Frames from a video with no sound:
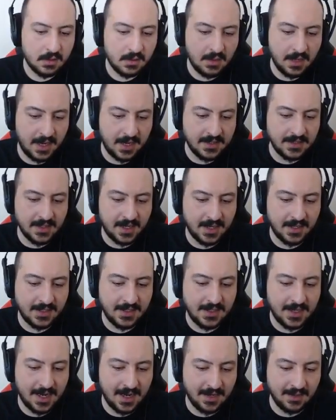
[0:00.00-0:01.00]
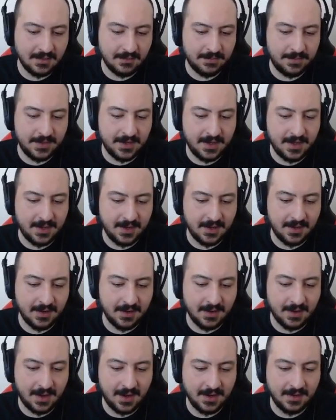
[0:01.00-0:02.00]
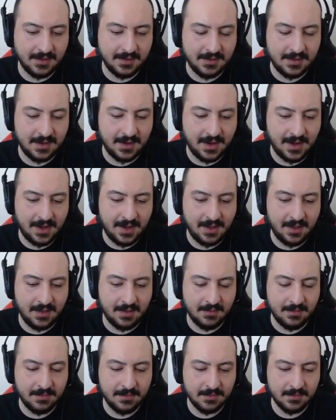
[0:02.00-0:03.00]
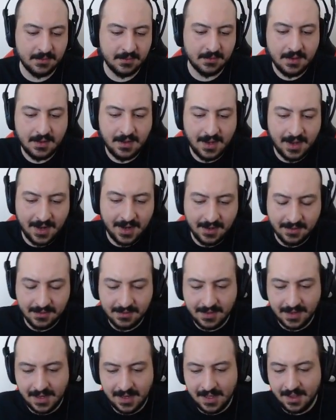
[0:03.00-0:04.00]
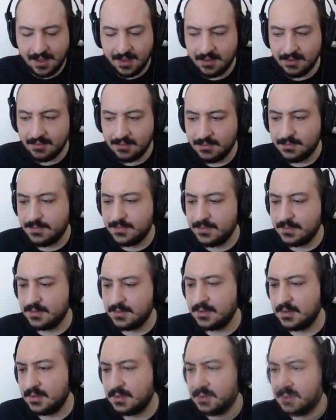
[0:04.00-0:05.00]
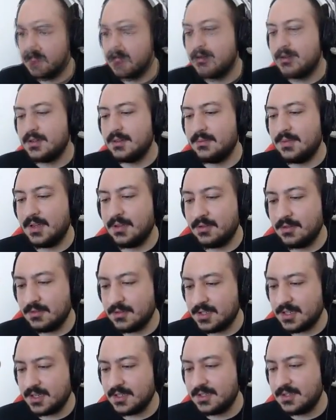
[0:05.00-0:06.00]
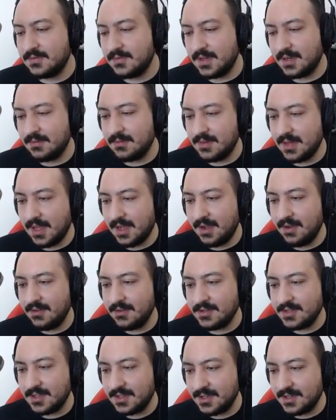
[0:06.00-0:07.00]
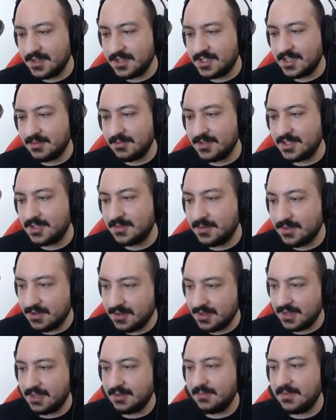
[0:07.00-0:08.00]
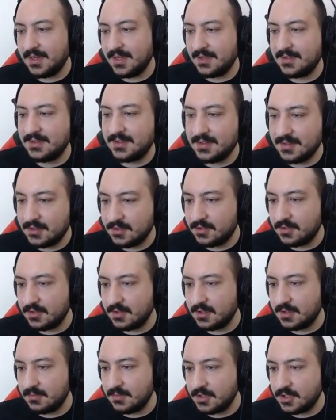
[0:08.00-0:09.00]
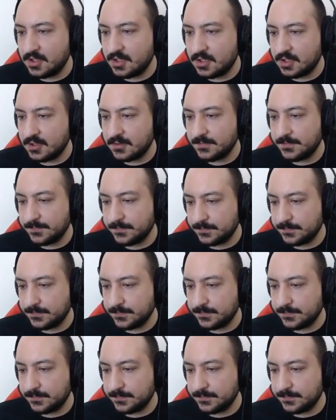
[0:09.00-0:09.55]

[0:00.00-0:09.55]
Guys I can't play. I need help. I need help. Temple bölüm şansım var mı? Daha önce yaşamış bir olarak biraz tırsıyor demiş.